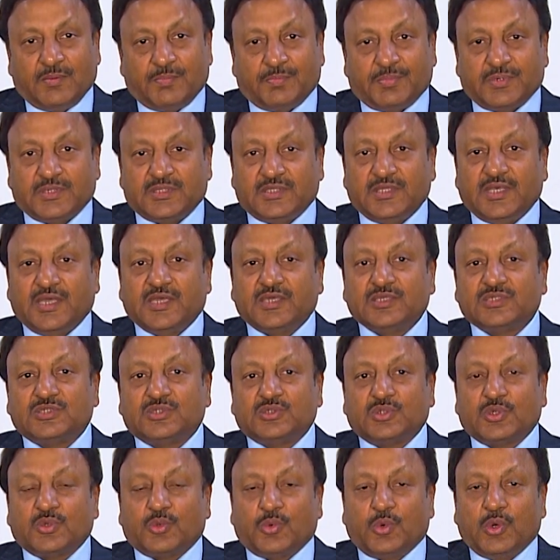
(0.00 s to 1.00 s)
प्रत्येक
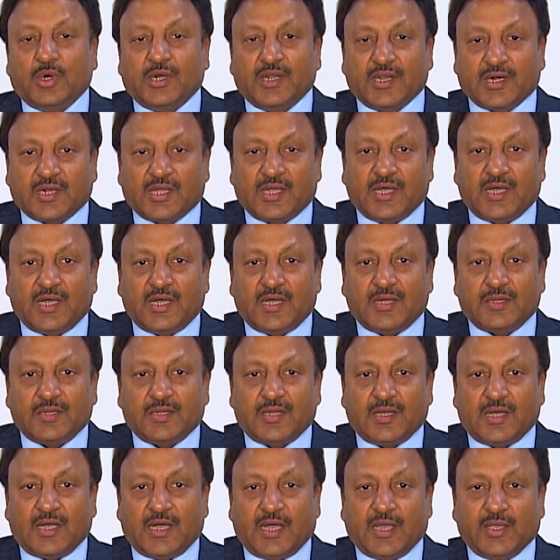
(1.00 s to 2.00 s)
स्टेक होल्डर का
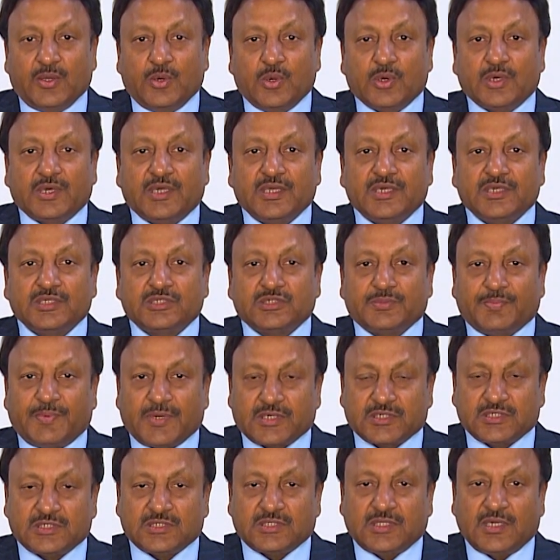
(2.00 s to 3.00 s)
आयोग की
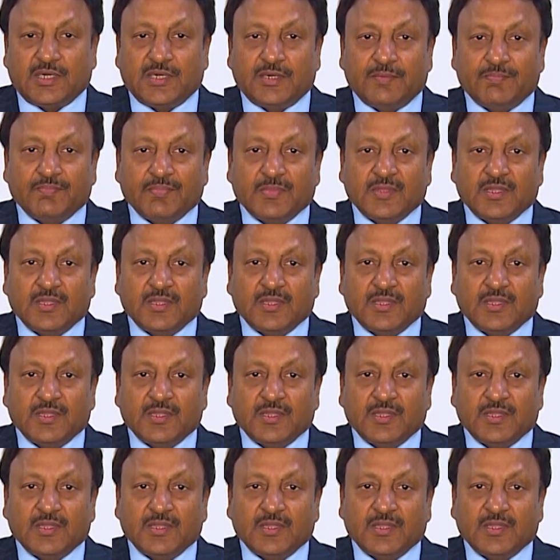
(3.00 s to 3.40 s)
निष्पक्षता